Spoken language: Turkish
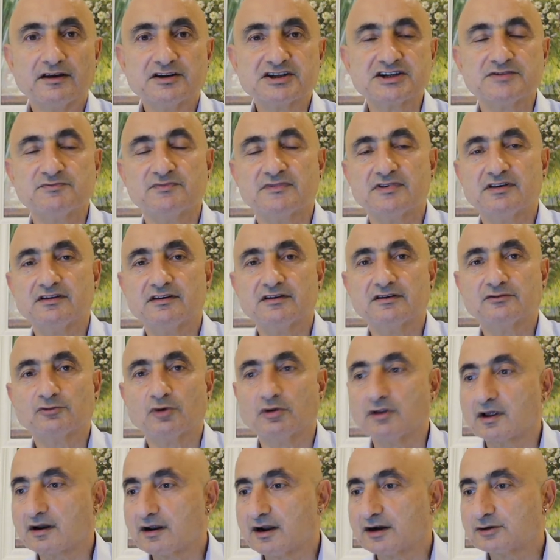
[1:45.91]
E şimdi
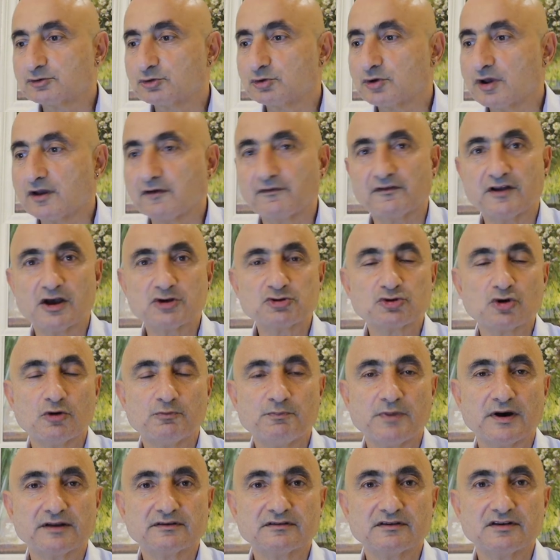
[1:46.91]
dolar artıyor, enflasyon
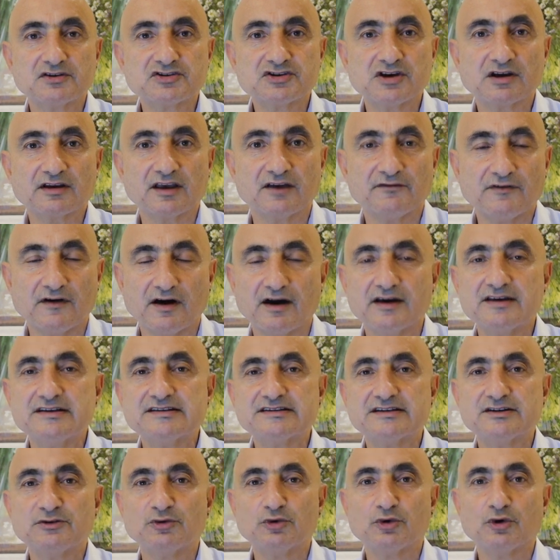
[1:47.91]
patlayacak. E
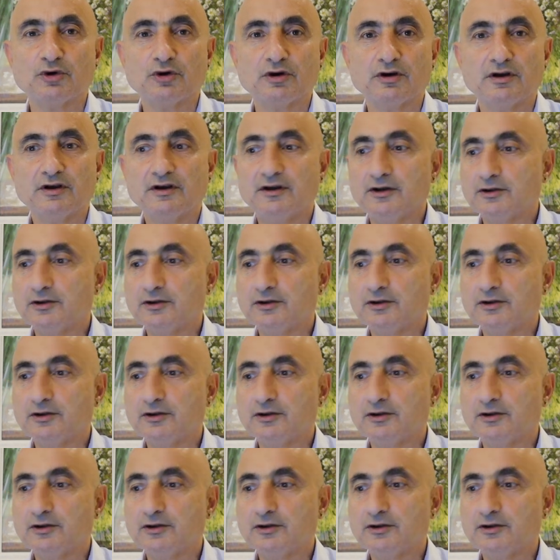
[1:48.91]
faiz iniyor.